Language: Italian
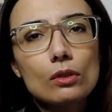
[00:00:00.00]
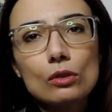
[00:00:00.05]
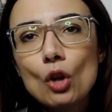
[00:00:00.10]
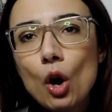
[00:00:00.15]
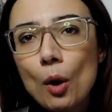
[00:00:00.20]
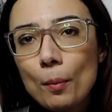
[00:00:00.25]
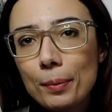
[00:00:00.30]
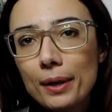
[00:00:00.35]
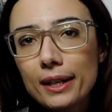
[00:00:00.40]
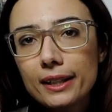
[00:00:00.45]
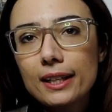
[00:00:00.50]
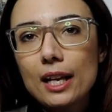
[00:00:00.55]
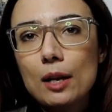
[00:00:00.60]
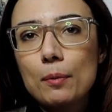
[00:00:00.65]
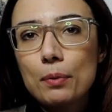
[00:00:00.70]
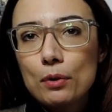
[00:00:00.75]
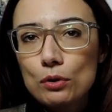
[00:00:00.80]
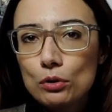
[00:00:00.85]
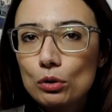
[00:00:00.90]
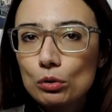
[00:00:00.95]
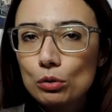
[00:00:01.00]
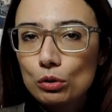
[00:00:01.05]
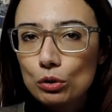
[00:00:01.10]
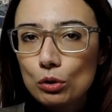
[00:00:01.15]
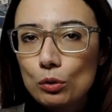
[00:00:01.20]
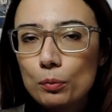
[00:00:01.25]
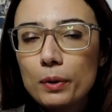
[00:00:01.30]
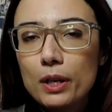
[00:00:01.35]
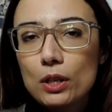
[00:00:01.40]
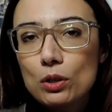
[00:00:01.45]
non perché il prodotto
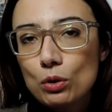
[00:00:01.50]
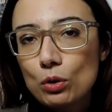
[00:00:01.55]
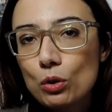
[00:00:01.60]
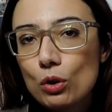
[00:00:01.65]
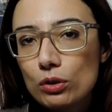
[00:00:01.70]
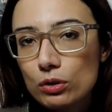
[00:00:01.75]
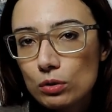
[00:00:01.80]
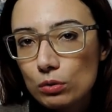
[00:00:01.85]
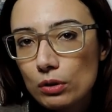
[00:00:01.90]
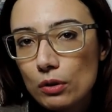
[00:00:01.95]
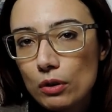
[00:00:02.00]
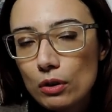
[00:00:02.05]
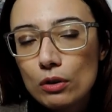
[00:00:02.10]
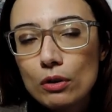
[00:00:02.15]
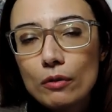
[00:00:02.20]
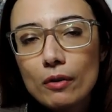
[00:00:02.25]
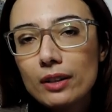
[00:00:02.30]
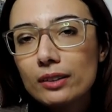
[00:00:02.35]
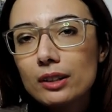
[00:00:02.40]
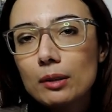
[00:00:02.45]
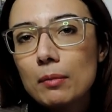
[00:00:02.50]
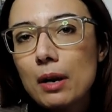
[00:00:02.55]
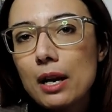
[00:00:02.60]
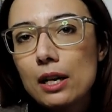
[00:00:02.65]
che ho preso costi 1,90 euro,